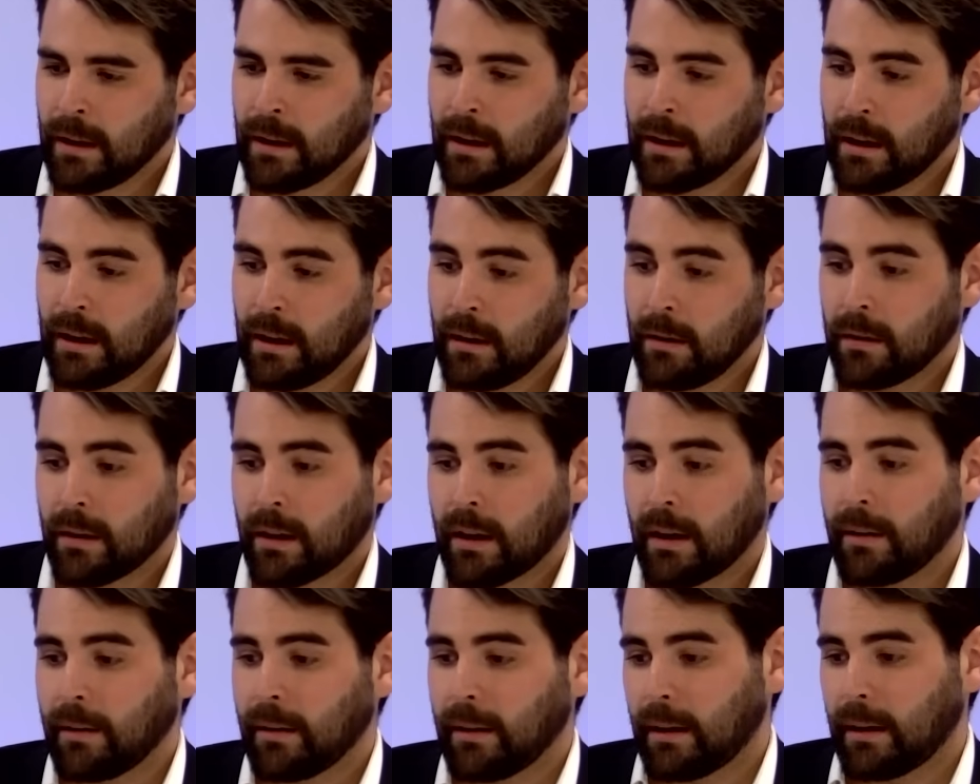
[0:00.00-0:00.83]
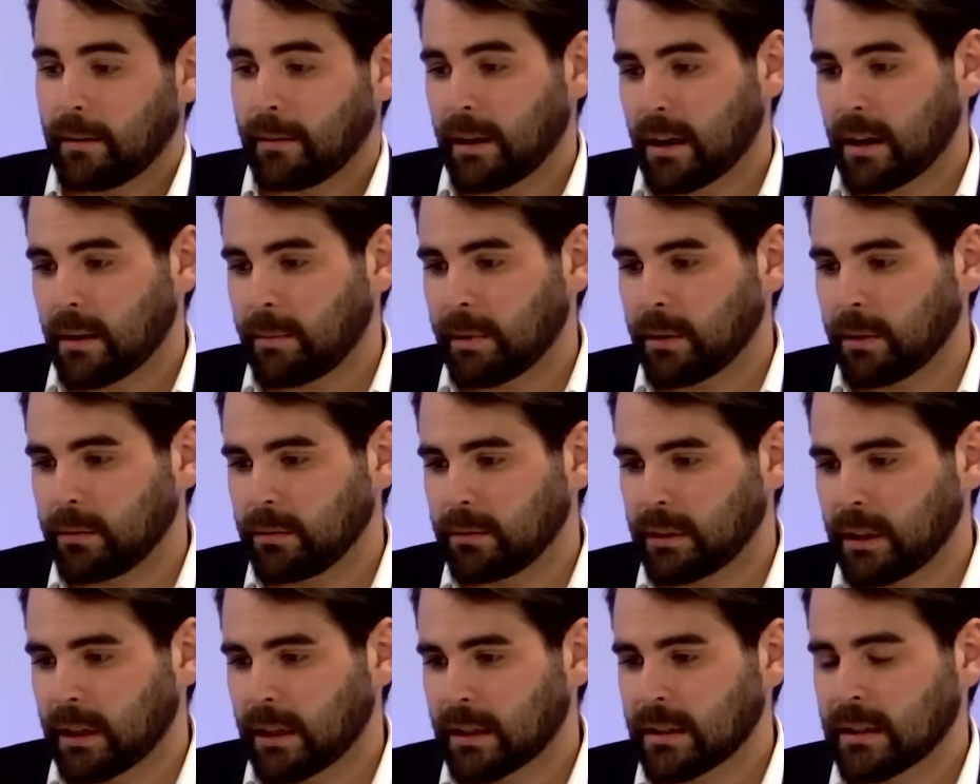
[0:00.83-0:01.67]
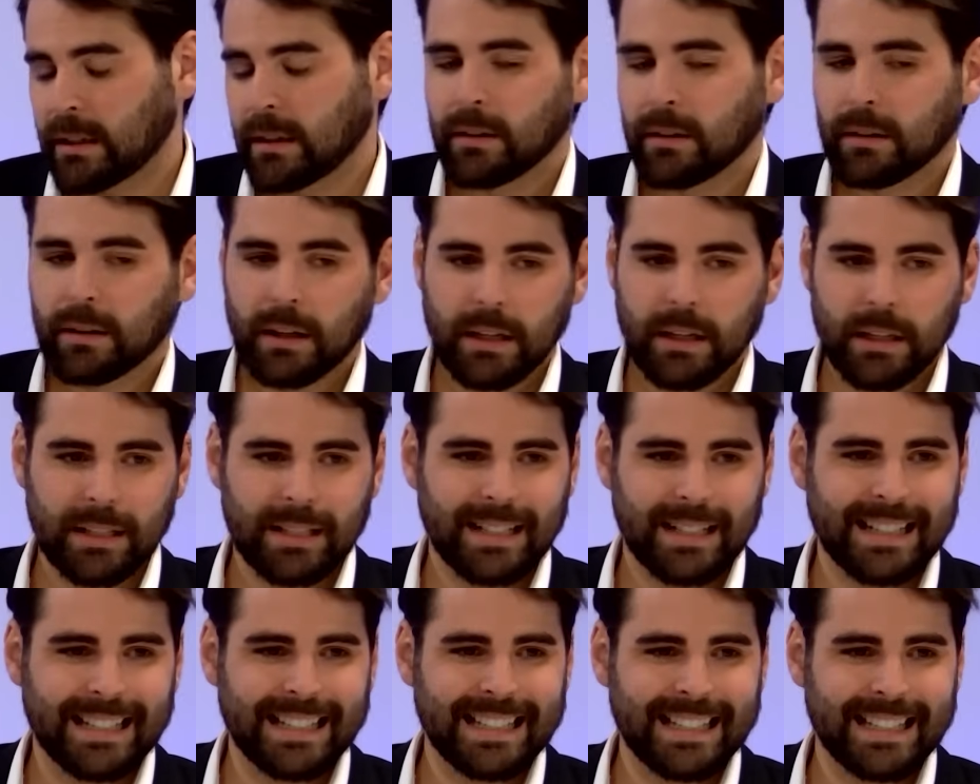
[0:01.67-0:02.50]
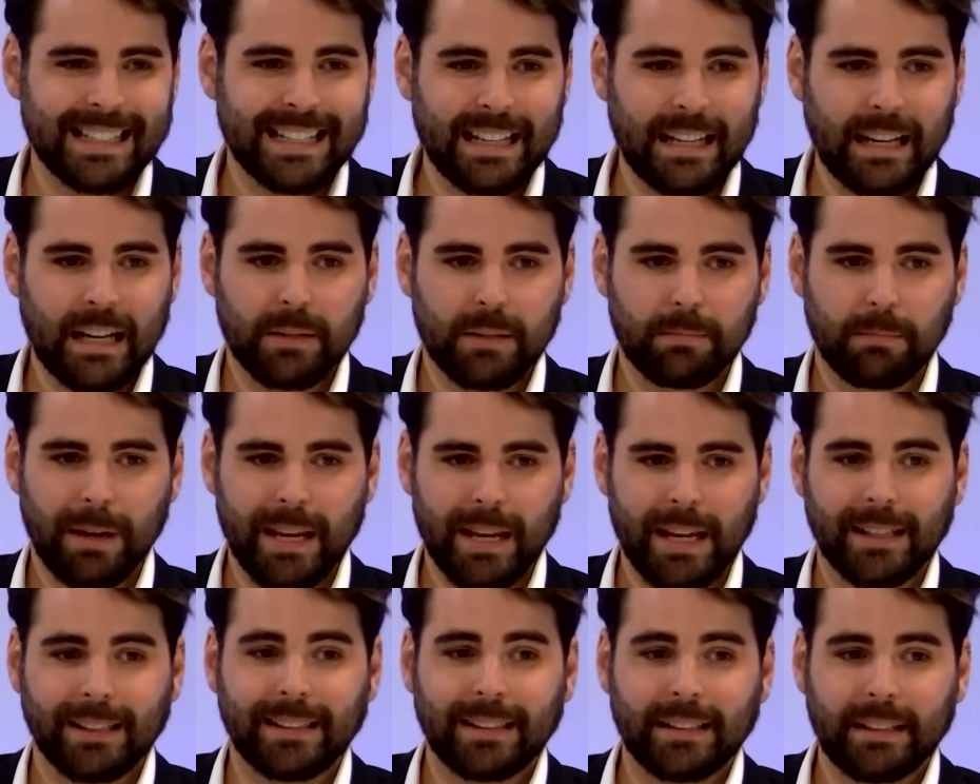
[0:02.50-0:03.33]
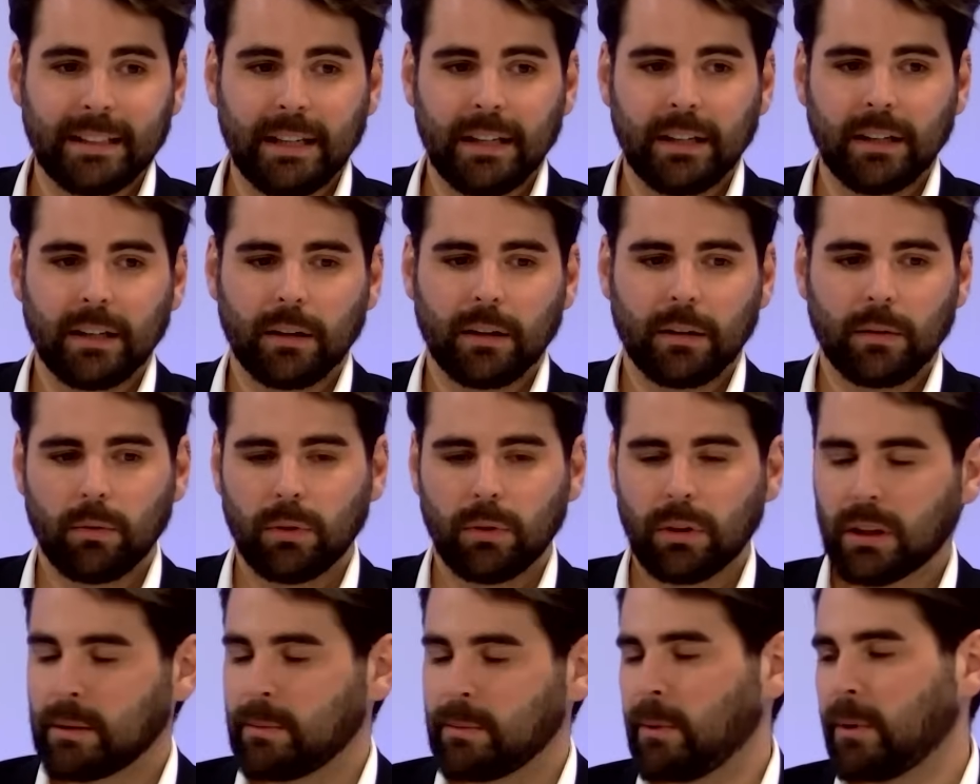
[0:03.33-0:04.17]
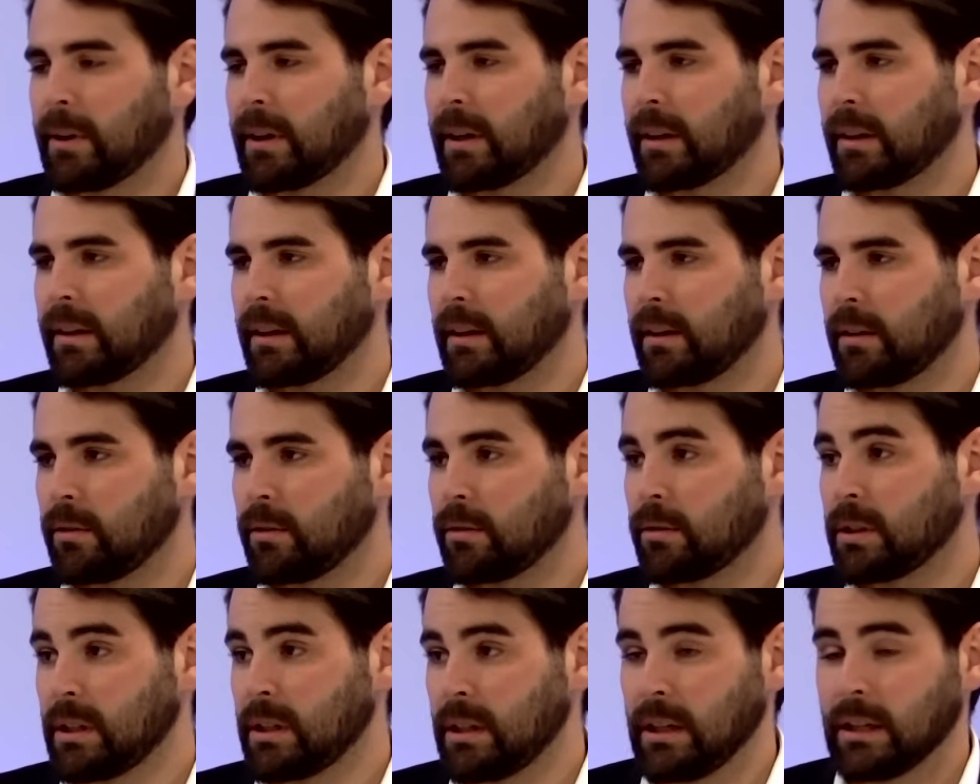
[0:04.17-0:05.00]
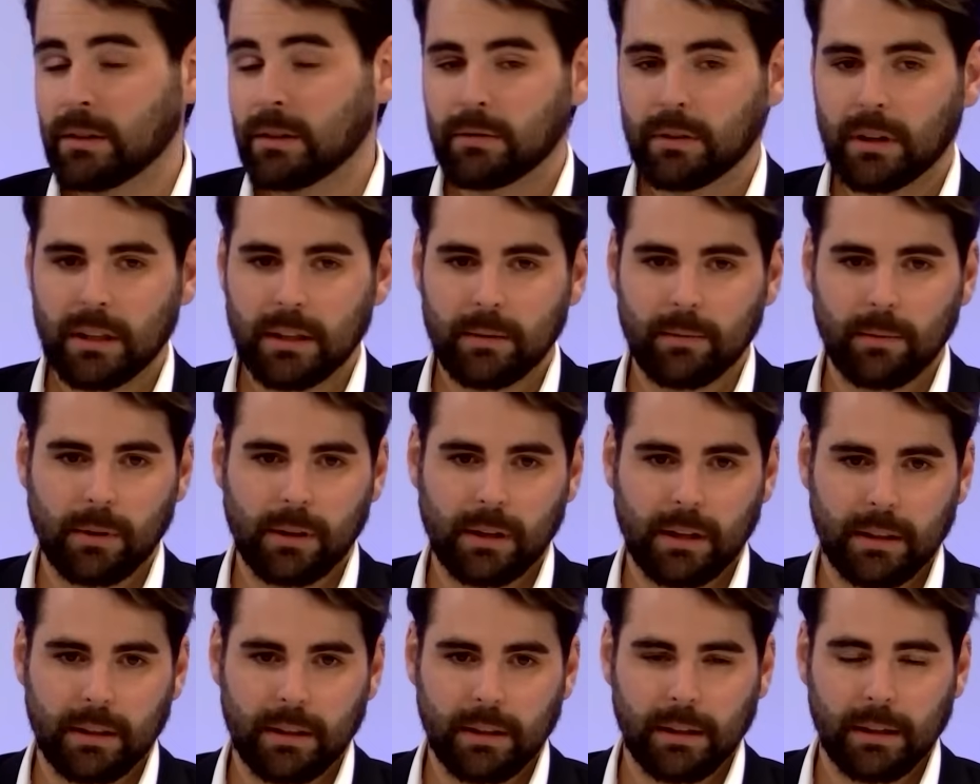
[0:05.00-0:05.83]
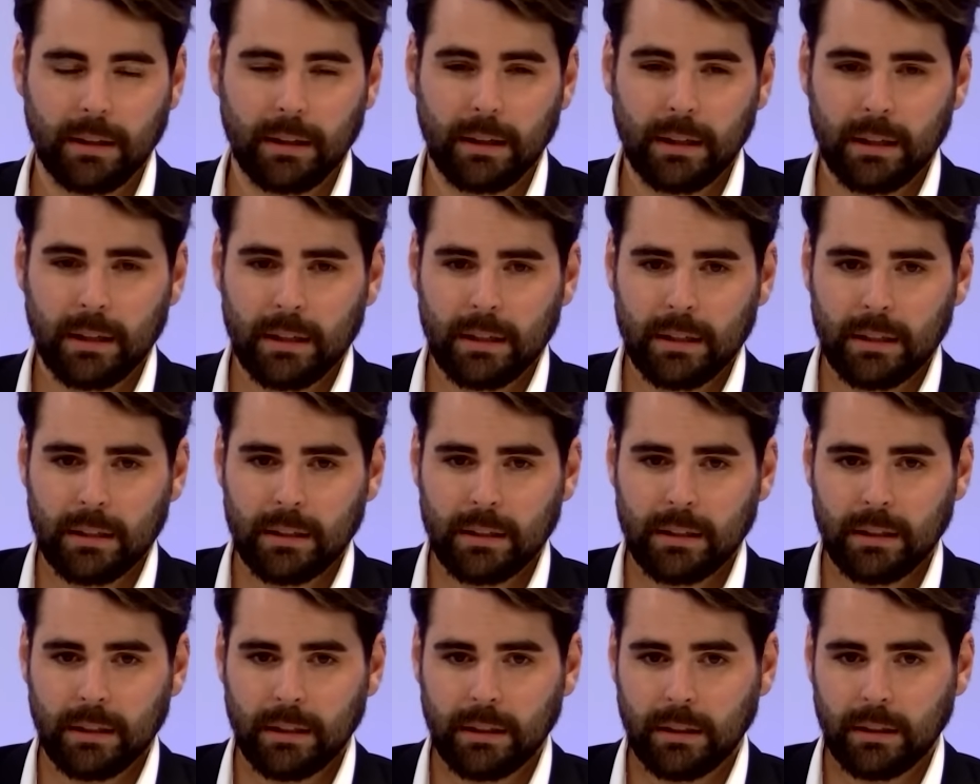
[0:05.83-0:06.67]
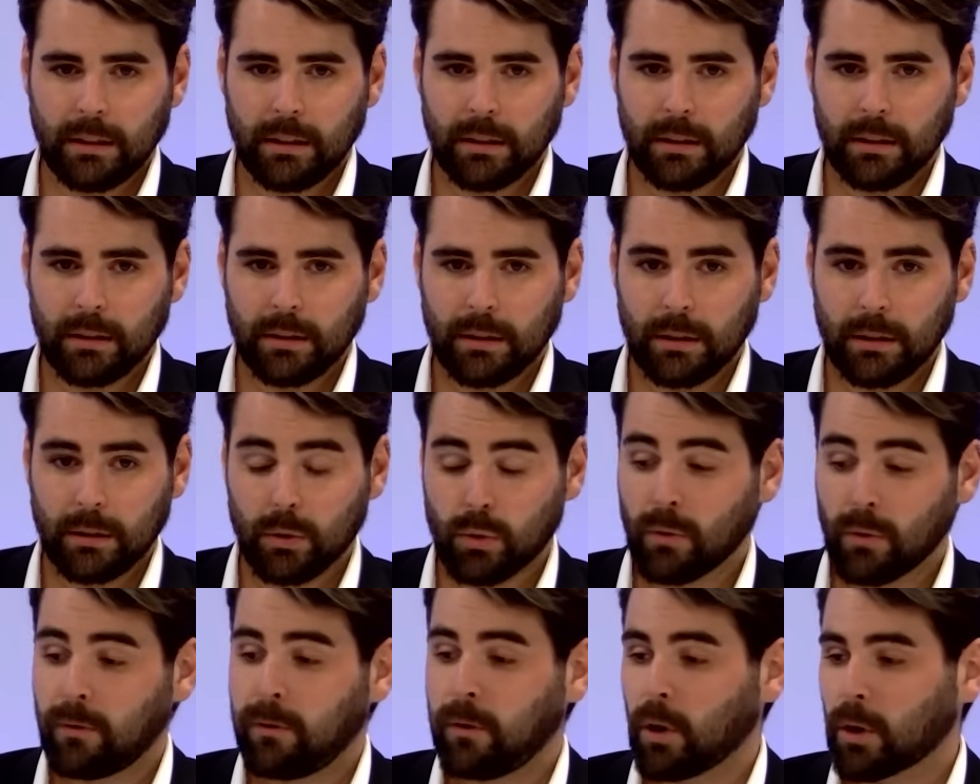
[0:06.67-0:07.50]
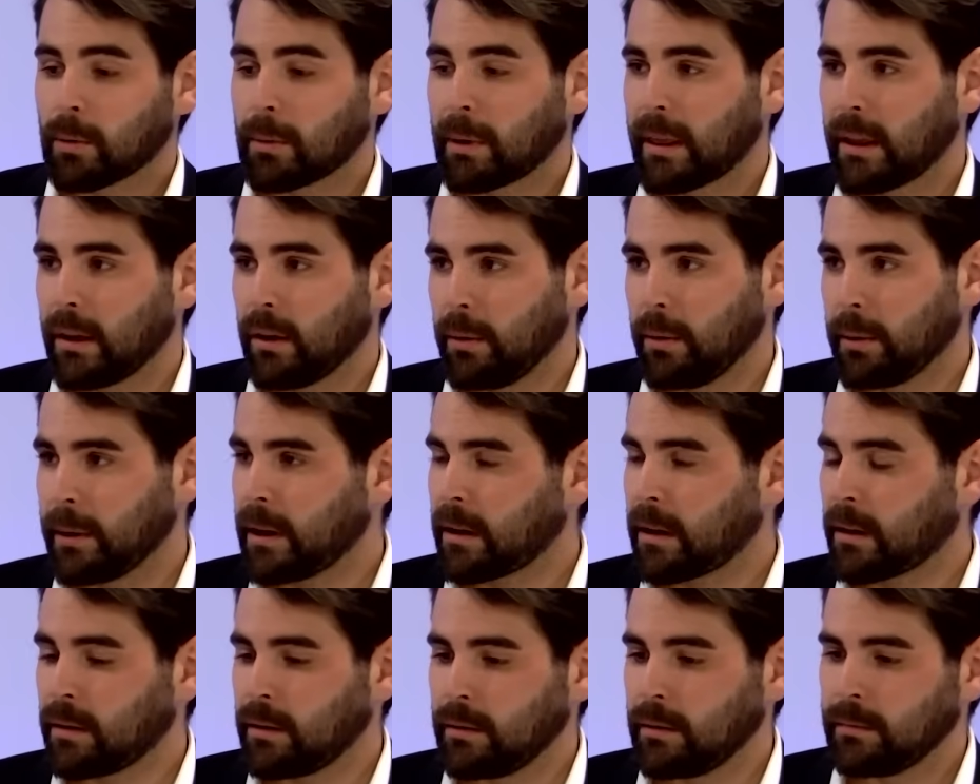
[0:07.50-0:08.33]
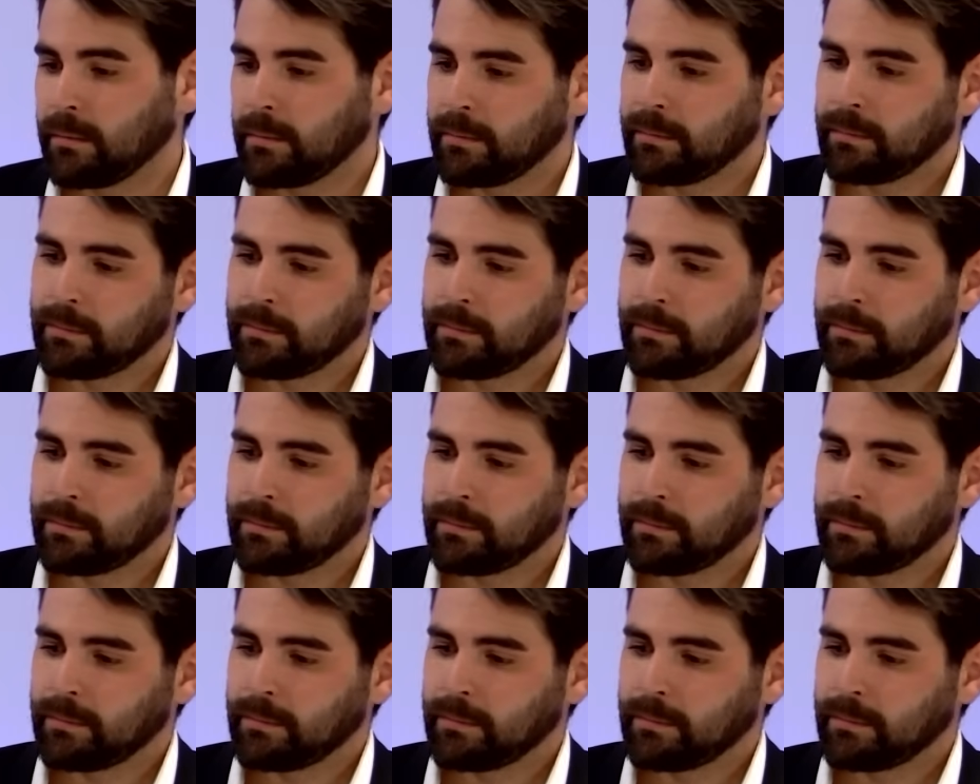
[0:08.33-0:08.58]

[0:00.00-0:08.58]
y lo que habría que preguntarse es si España tiene una democracia, ¿no? si es una democracia, si eh, su forma de gobierno